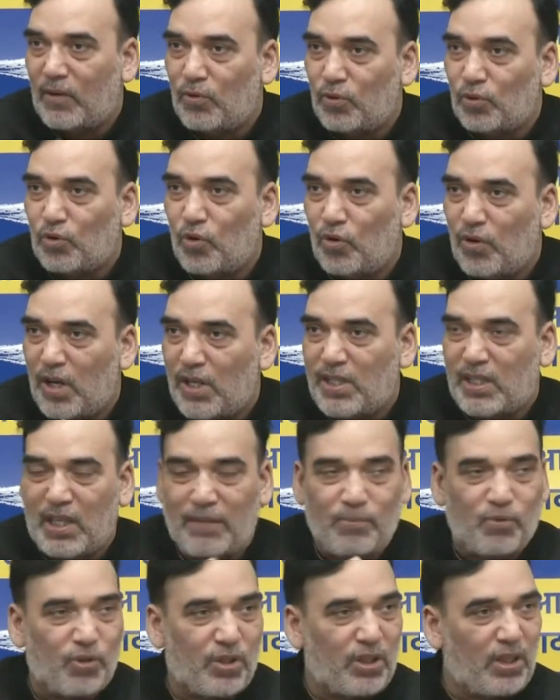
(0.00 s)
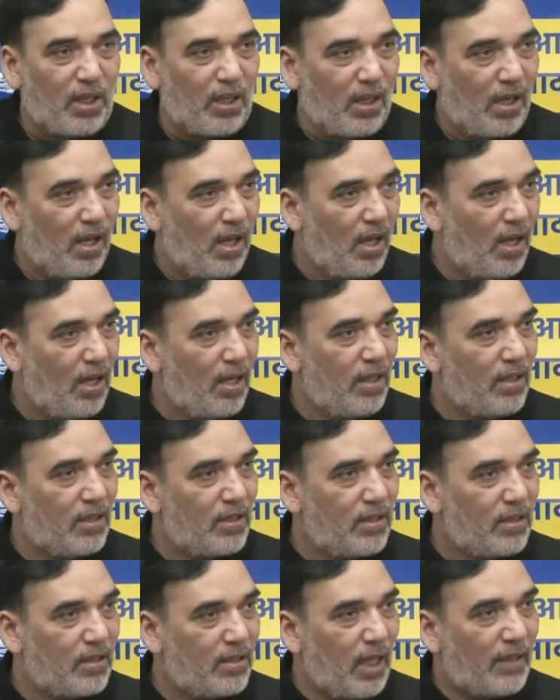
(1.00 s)
उनको नसीब हुई थी
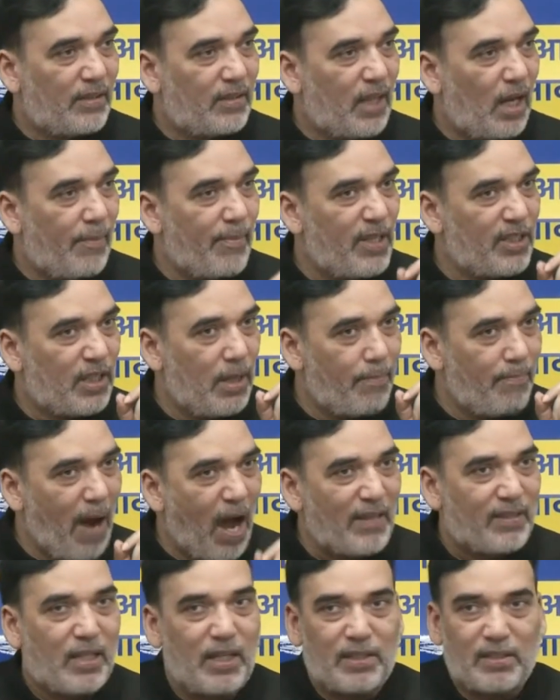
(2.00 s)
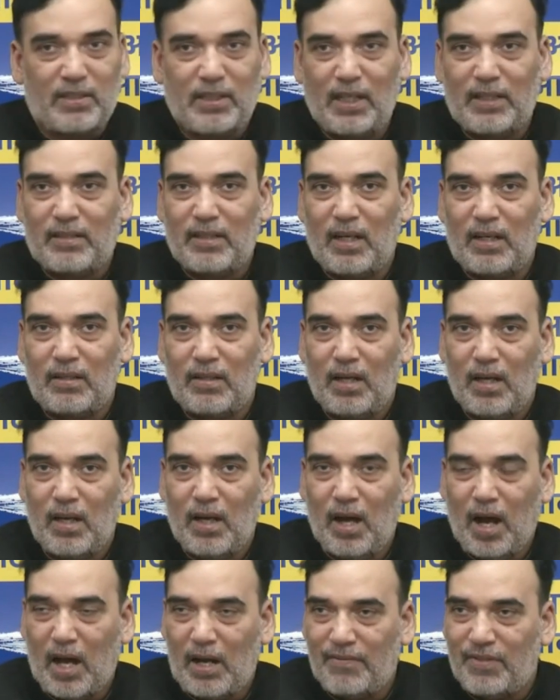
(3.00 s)
सत्तर में से बासठ सीट
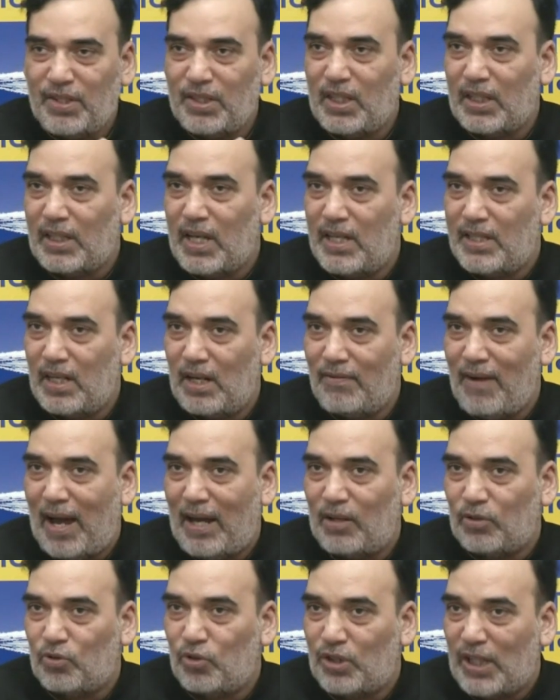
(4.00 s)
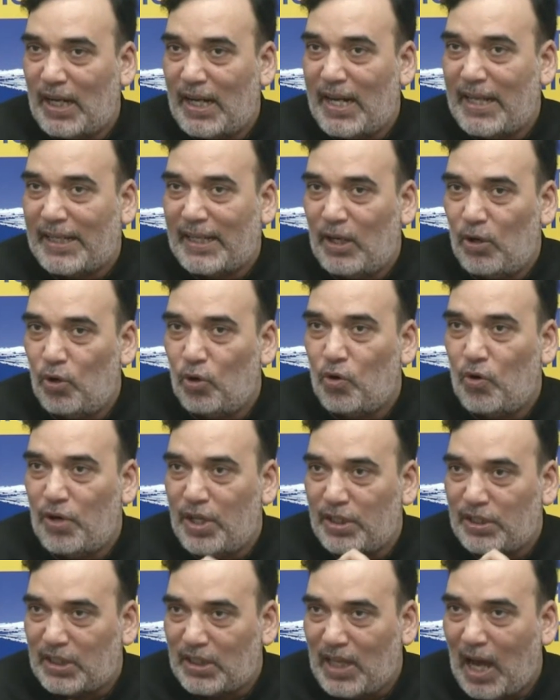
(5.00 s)
अरविंद केजरीवाल को दिल्ली के लोगों
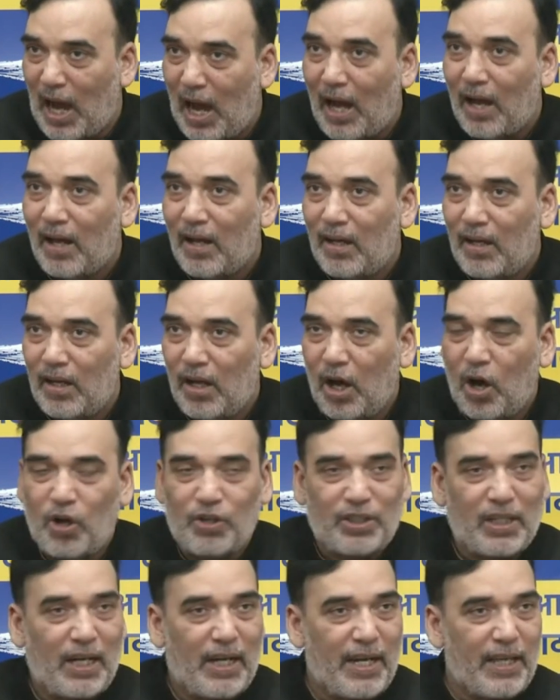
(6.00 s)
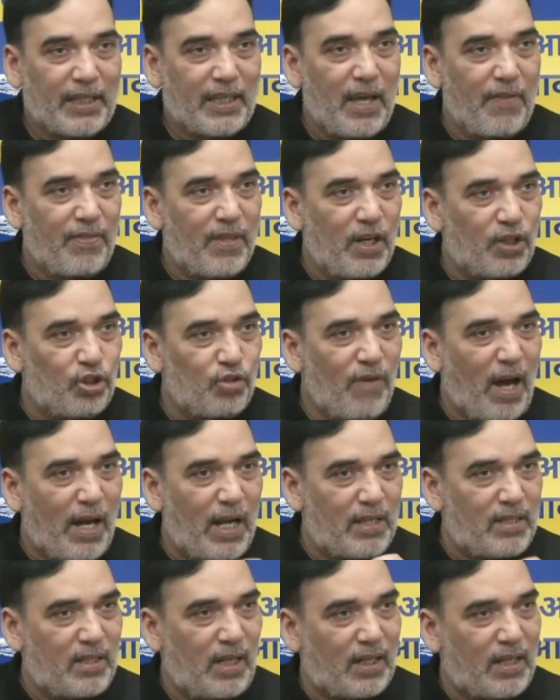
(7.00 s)
ने दिया और दिल्ली के अंदर
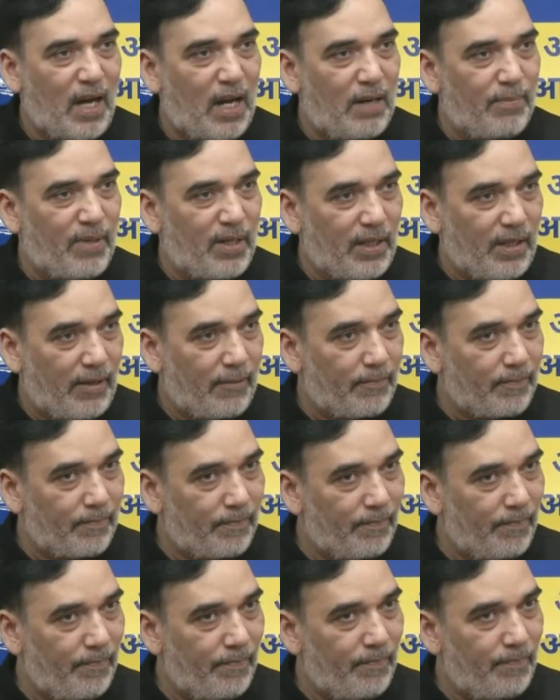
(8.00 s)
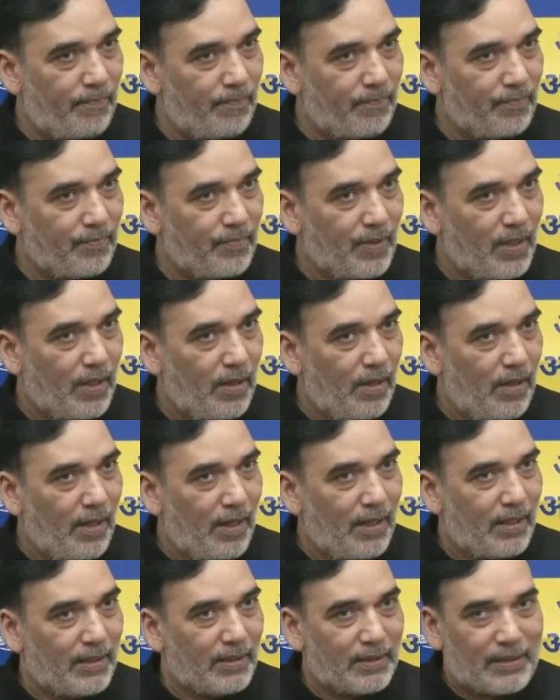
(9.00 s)
दोबारा सरकार बनी
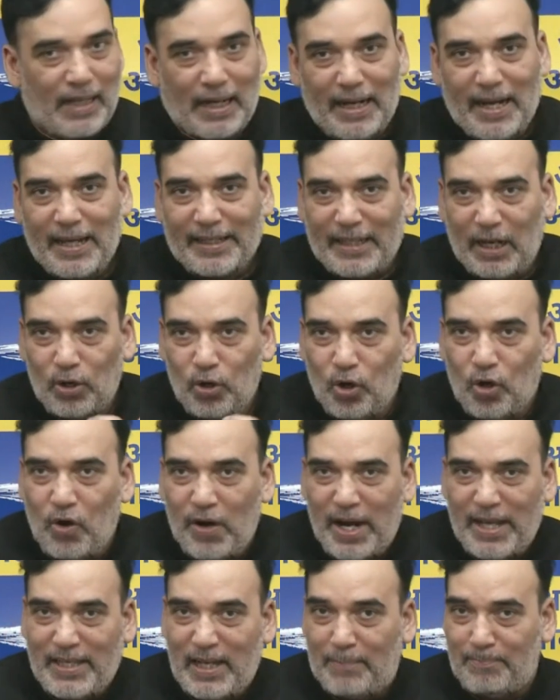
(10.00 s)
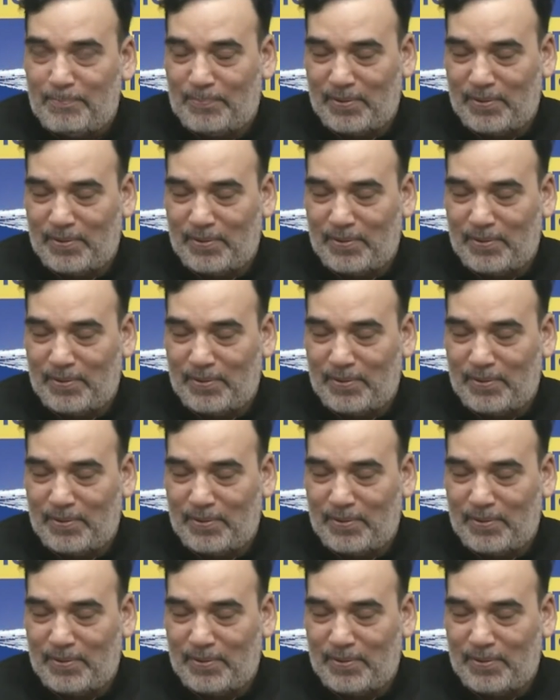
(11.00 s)
दिल्ली के लोगों ने जब